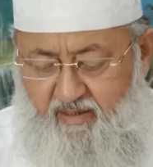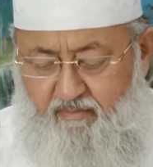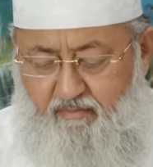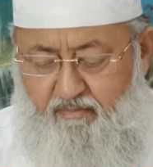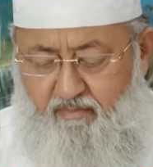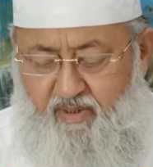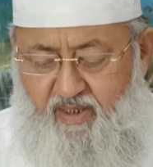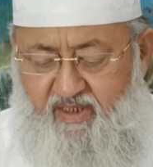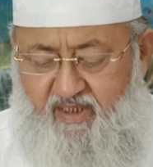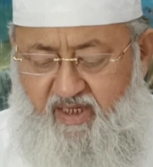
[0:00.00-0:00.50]

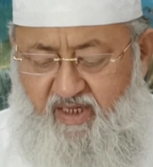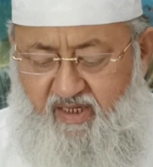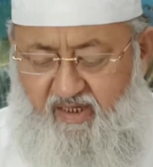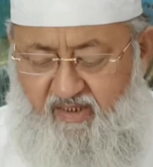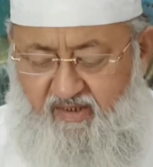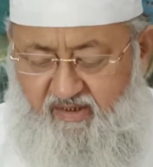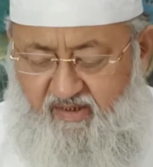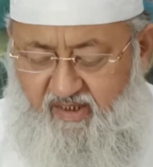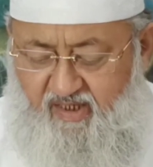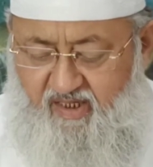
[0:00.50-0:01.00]
أمن
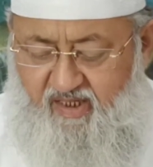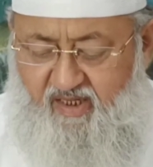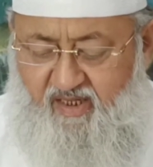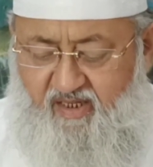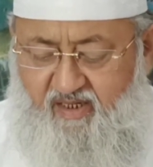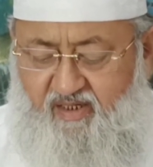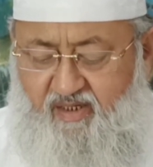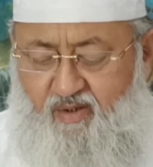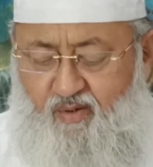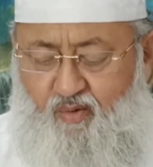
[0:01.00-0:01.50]

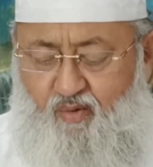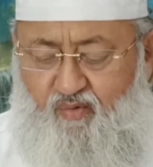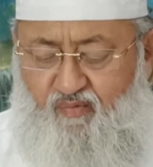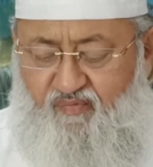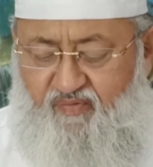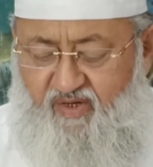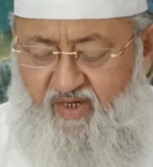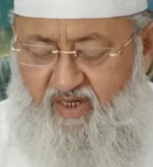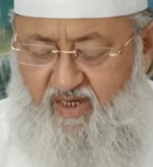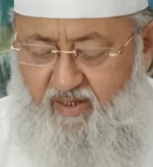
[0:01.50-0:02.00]
القارئ
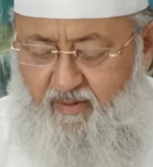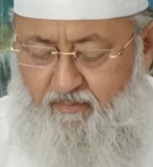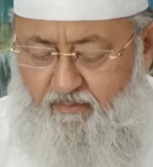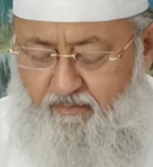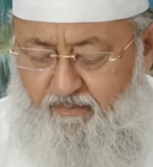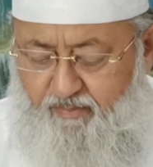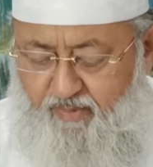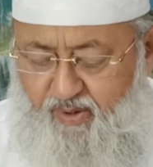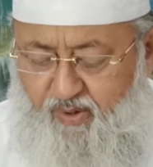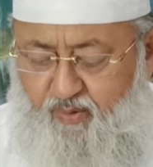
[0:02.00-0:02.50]

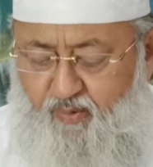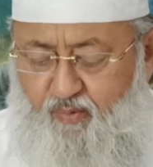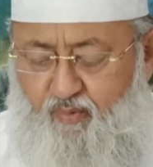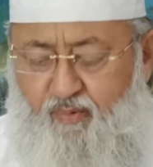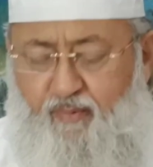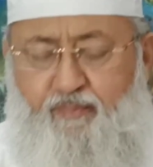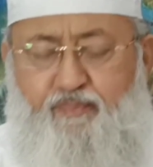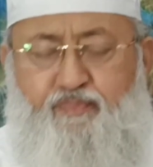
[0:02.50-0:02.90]
فأمنوا